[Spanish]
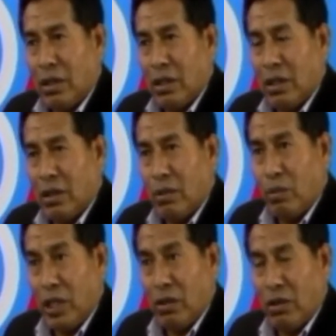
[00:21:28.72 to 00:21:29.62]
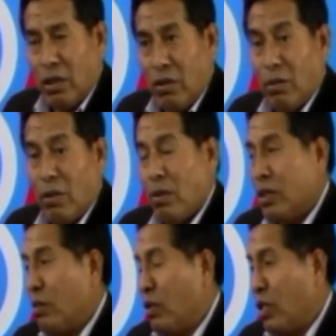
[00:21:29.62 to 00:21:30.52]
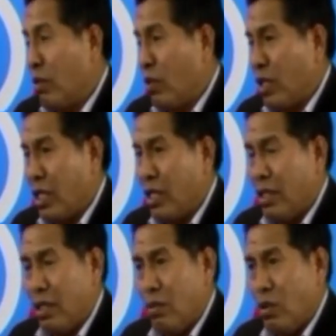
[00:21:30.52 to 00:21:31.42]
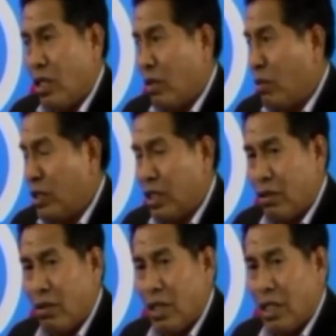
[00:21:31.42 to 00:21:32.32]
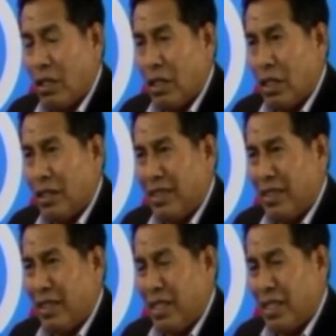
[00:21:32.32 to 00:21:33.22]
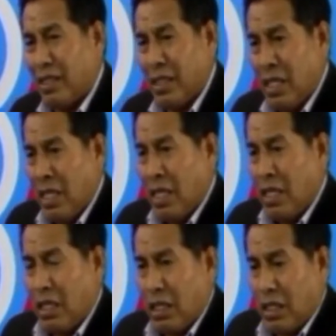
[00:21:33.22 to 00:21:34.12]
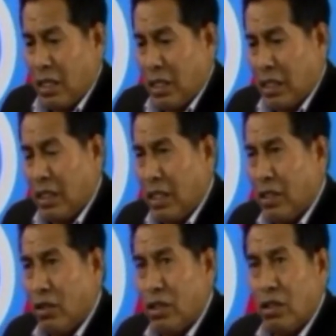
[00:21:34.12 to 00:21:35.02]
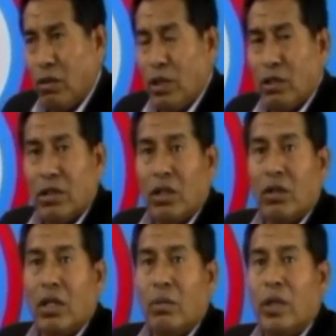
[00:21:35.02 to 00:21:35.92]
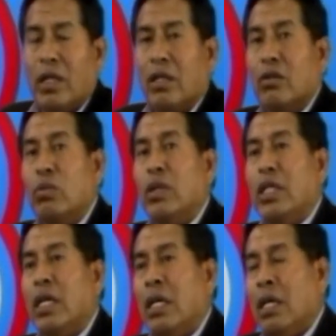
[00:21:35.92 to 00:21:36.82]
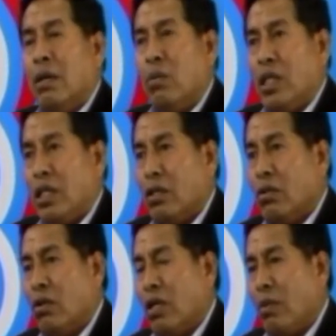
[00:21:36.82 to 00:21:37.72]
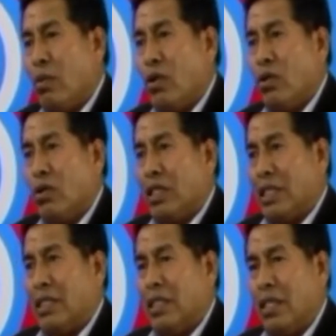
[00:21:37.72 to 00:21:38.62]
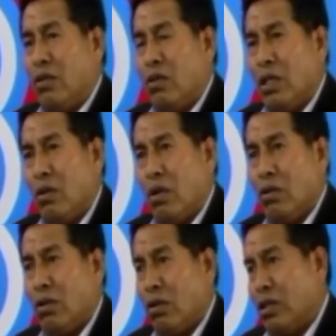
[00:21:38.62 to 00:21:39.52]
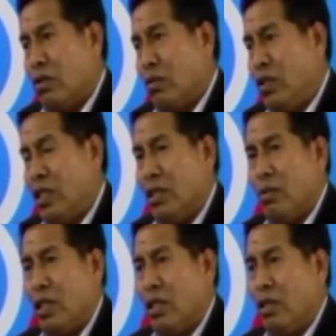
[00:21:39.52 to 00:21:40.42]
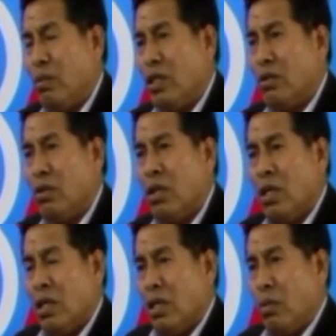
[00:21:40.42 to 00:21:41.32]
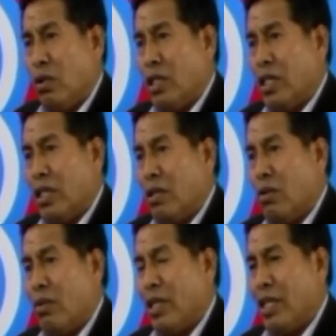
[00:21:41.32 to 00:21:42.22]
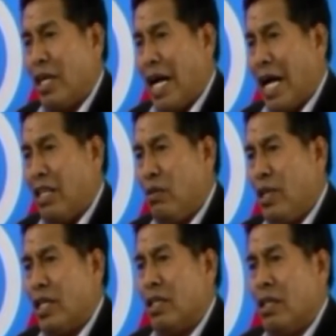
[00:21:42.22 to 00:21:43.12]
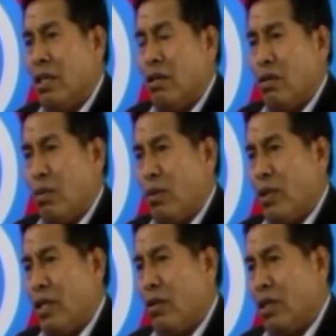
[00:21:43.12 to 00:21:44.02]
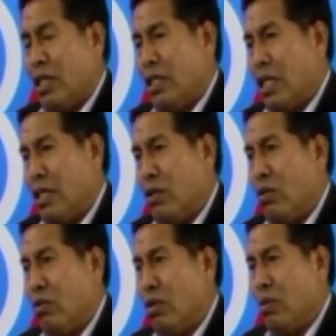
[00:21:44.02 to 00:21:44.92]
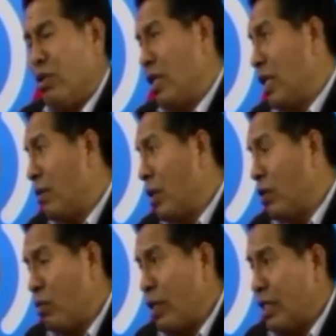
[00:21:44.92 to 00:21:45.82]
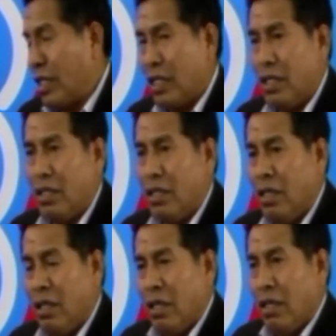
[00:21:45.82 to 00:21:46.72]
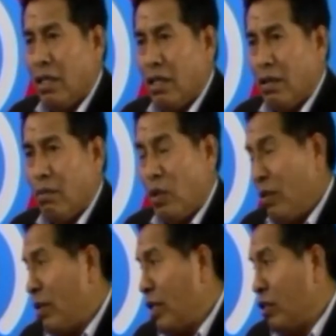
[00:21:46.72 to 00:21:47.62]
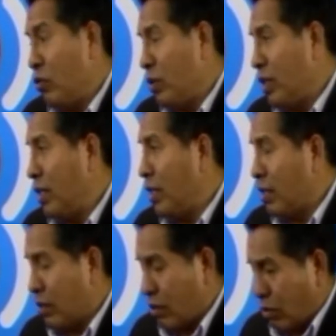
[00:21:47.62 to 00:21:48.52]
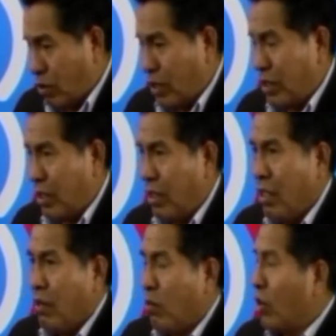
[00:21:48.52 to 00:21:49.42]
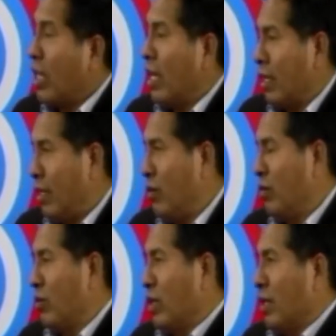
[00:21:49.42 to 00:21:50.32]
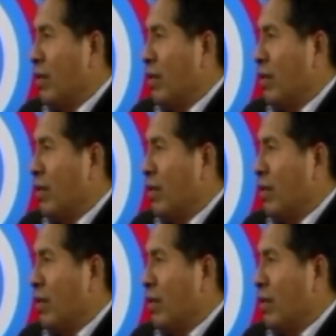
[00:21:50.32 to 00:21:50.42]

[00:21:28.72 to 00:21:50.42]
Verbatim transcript: eh, viendo de cómo vamos a poder apoyar e invocar pues a todas las, las las direcciones del gobierno regional para que nos pueda brindar todo el apoyo necesario en cuanto a lo que son fichas de mantenimiento y poder en alguna manera aliviar lo primero que es la agricultura, porque la mayor parte de la gente eh, vive y subsiste, subsiste, por la agricultura.